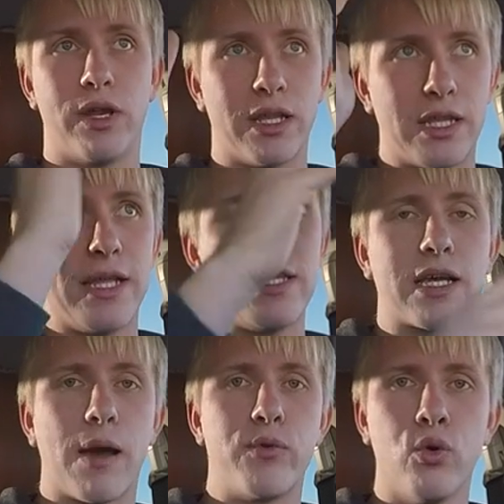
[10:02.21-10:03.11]
Говорят, найди
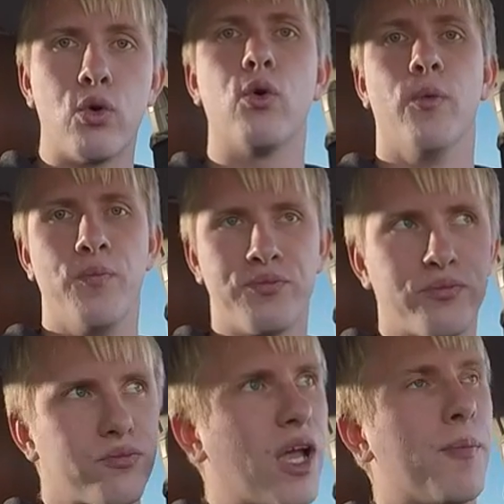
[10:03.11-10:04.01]
камрюху,
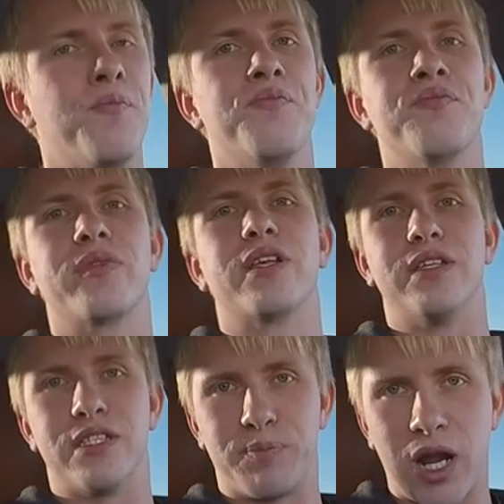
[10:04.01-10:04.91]
там,
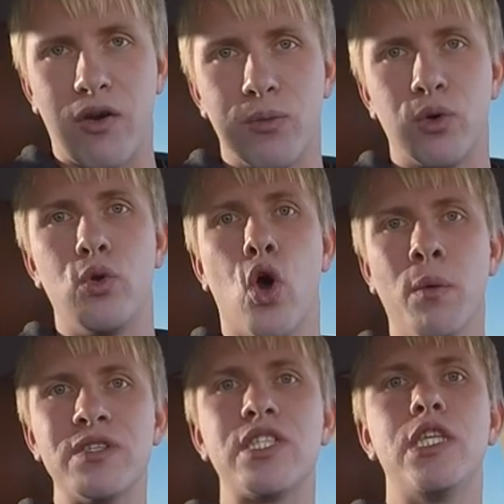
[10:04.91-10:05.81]
с правым
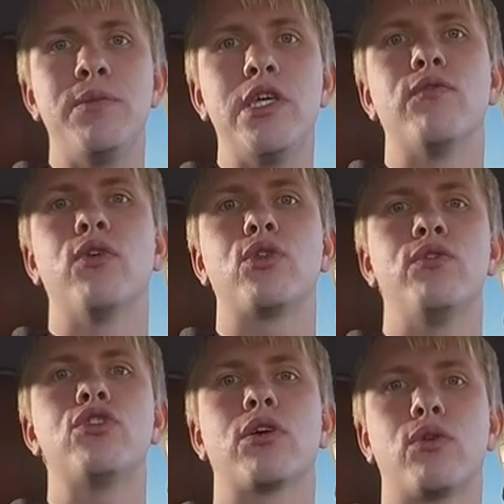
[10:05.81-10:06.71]
рулем, сними, и вот
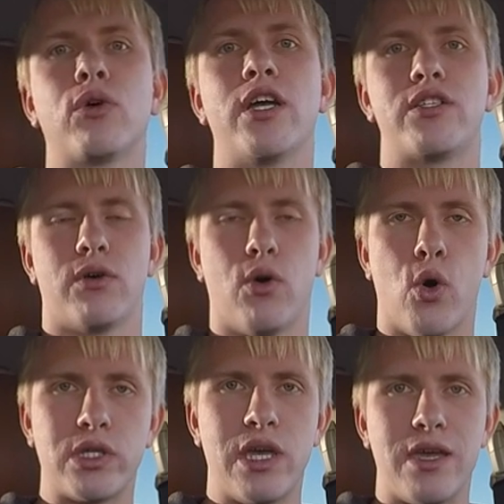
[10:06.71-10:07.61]
увидишь такое качество.
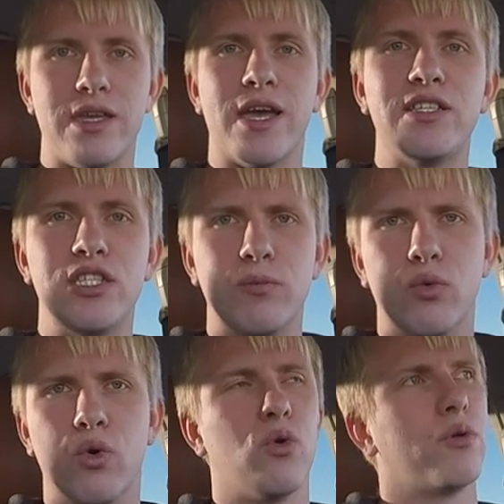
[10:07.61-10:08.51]
Окей, я
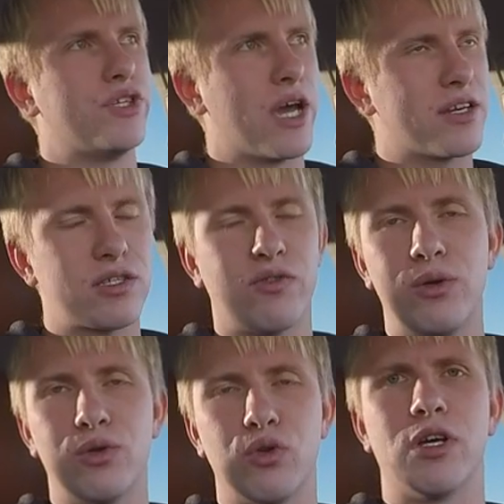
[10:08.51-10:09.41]
сниму, я
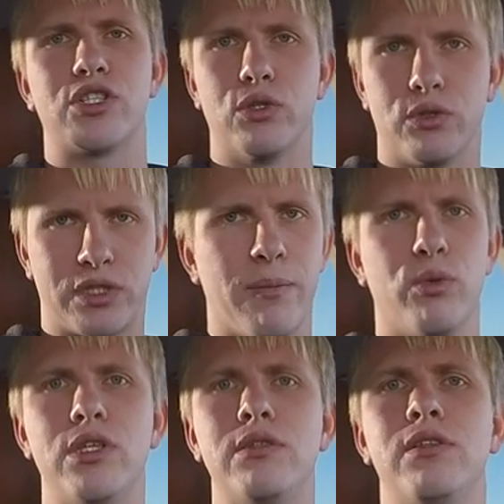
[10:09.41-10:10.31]
расхвалю эту машину, там
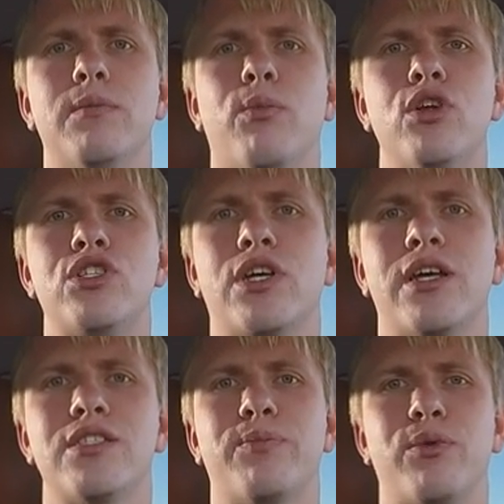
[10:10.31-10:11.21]
будет действительно больше
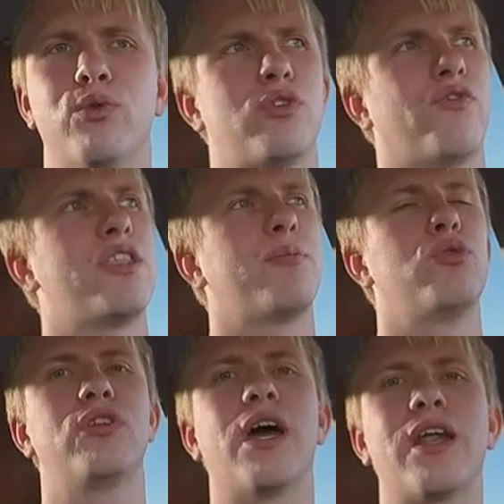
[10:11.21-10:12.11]
гораздо плюсов, она
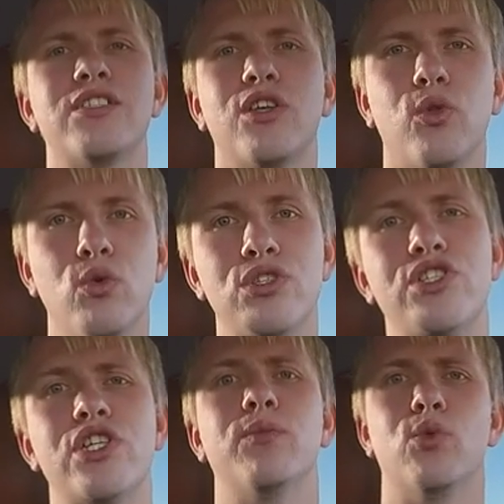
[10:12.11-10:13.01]
будет гораздо лучше,
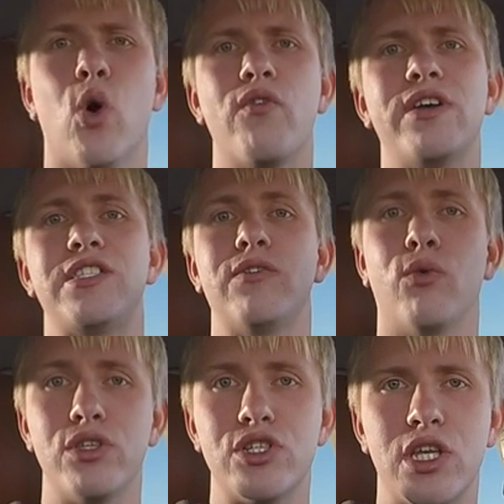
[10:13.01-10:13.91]
чем новая
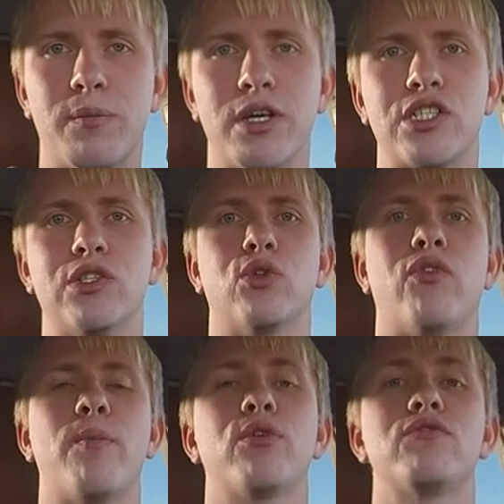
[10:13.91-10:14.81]
сегодняшняя машина, но
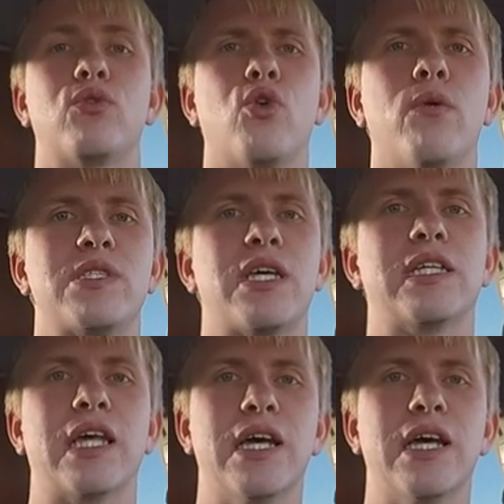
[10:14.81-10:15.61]
вопрос в другом станет.